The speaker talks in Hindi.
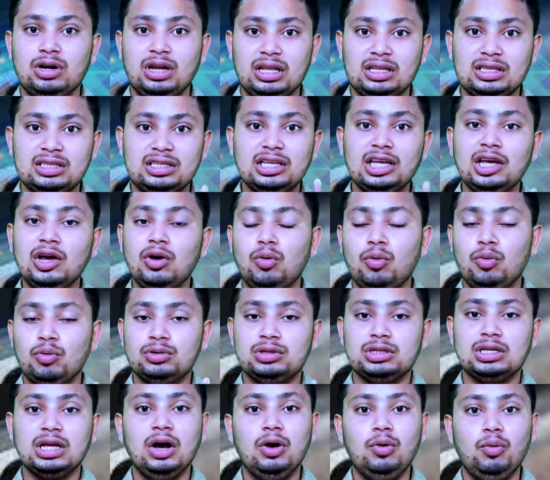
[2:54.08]
आती है
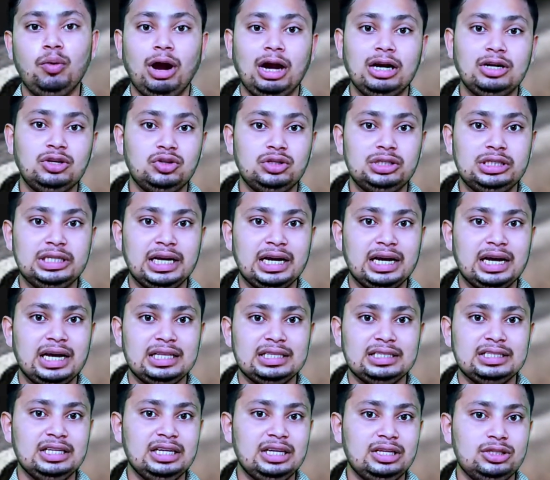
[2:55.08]
उसका वाडियो जैक
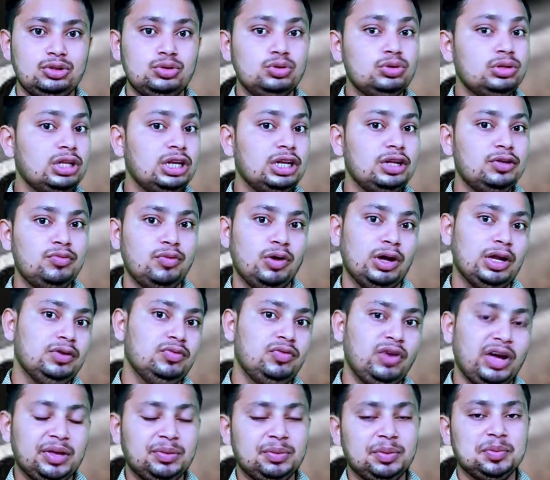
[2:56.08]
आती है जो थ्री पॉइंट
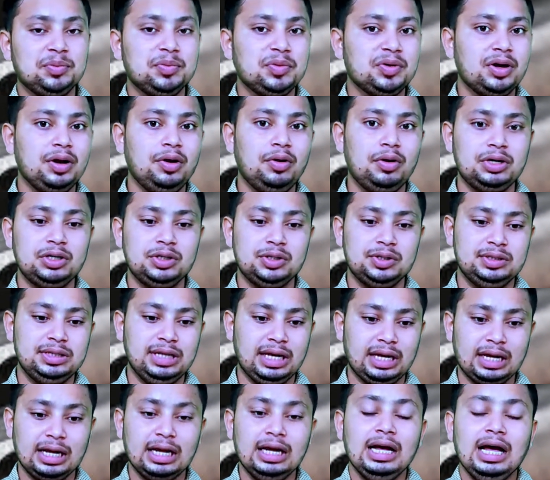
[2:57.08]
फाइव एम का ऑडियो
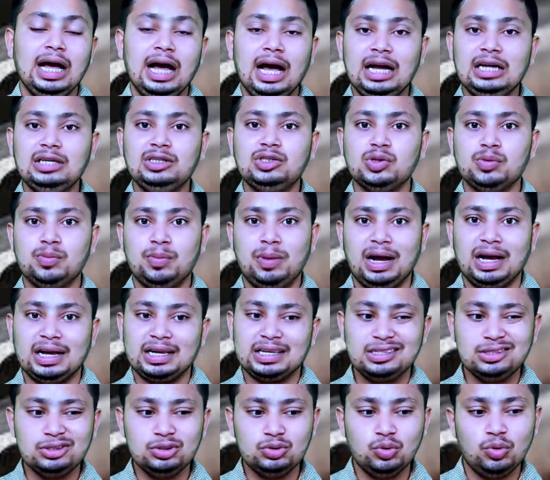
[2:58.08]
जैक एंड जो
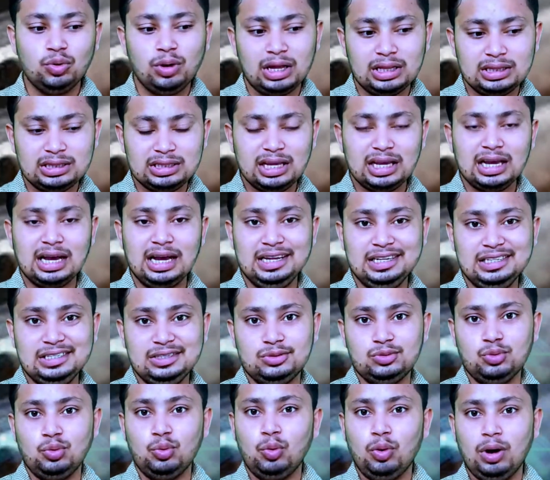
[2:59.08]
बाकी जो आती है गाइज
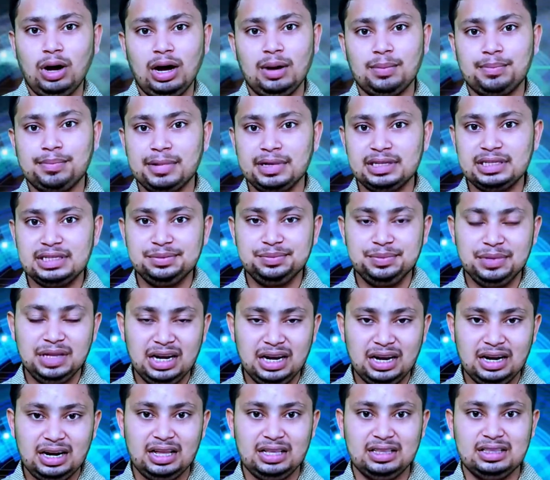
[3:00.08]
वो आपका
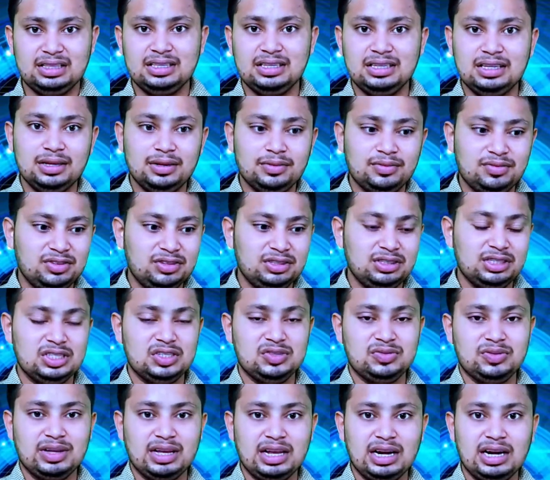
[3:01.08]
सिमिलर आती है फीचर्स
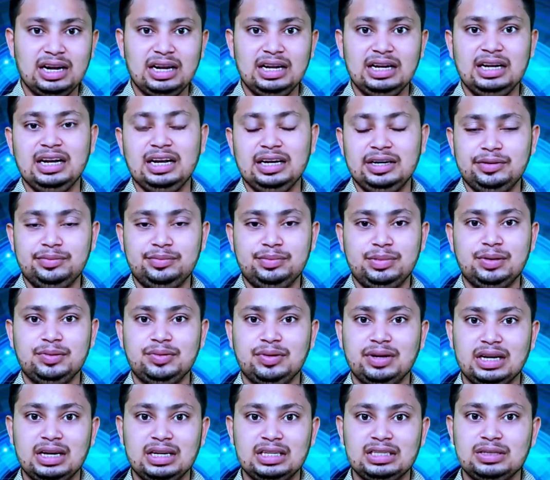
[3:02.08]
वगैरह एंड एडेप्टर
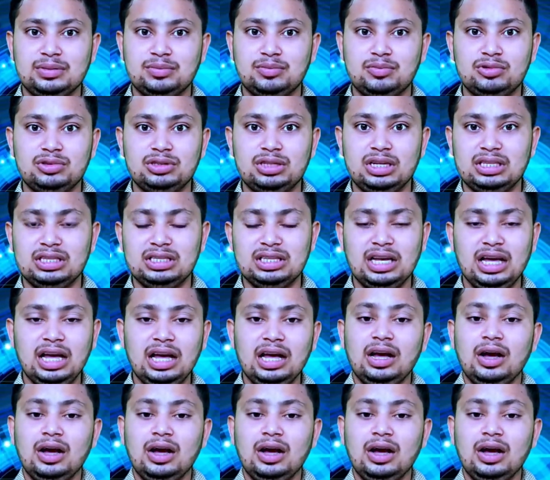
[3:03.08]
वगैरह सब कुछ आती है